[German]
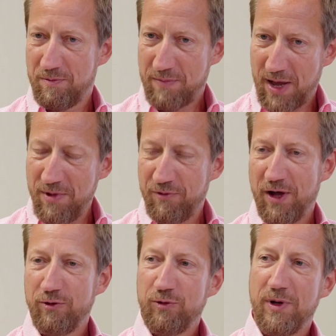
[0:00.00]
meinem
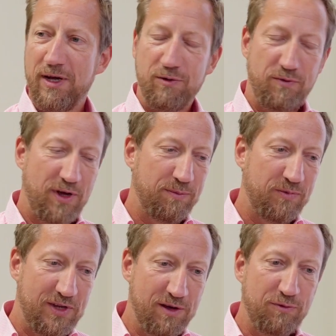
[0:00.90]
Erfahrungsbereich, und wir haben
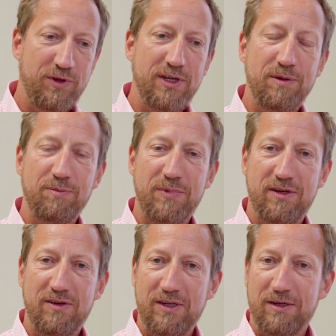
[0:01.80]
sehr viel
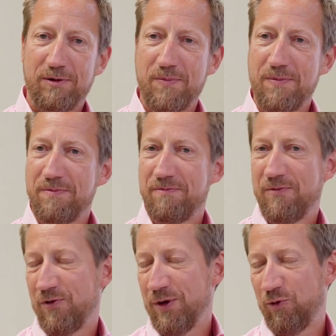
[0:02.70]
mit ähm,
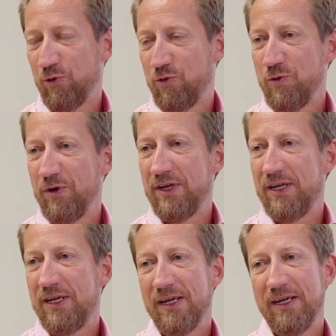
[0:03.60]
Firmen zu tun,
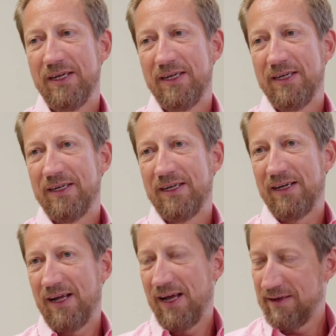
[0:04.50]
die
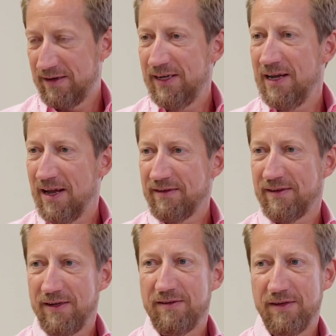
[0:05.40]

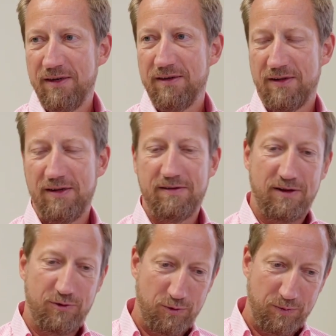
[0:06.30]
IT-lastig sind. Das heißt
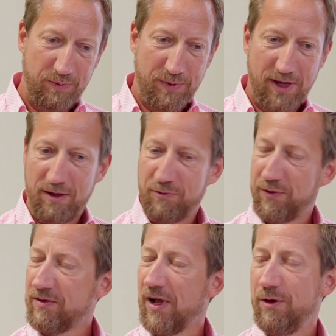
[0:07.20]
also, bei
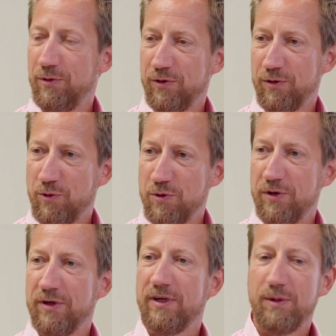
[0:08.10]
fast allen unseren
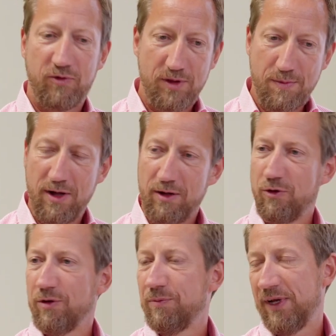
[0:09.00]
Kunden gibt es immer
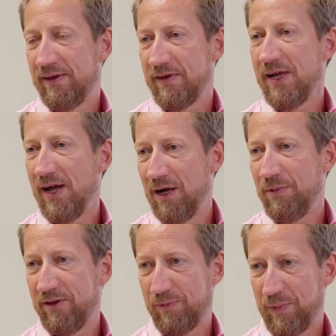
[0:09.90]
auch einen
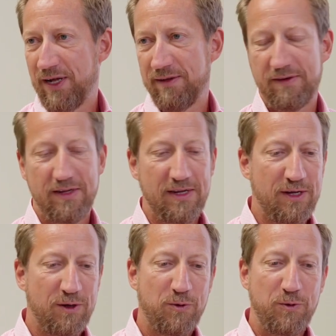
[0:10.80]
PC-Arbeitsplatz
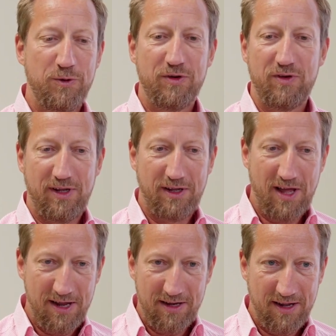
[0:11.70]
und äh,
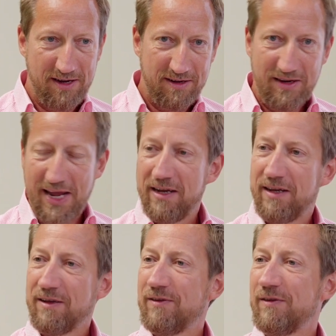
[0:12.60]
ein, ein
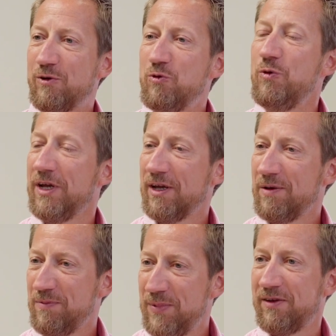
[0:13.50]
tägliches
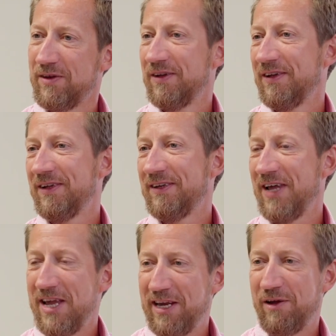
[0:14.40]
Doing mit
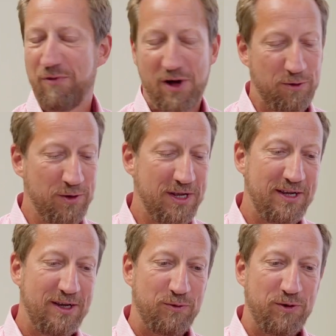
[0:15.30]
der EDV,
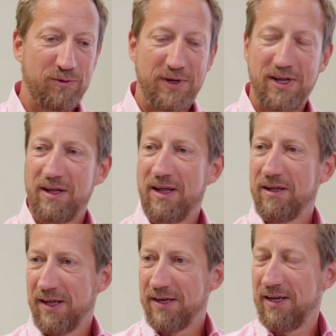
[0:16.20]
sodass man
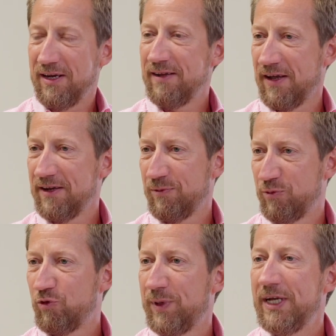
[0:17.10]
da Kanäle ganz anders
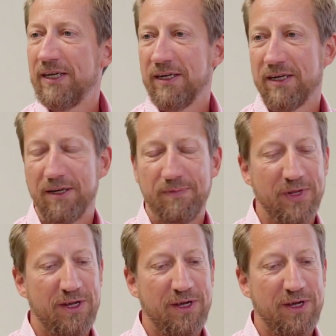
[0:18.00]
bespielen kann.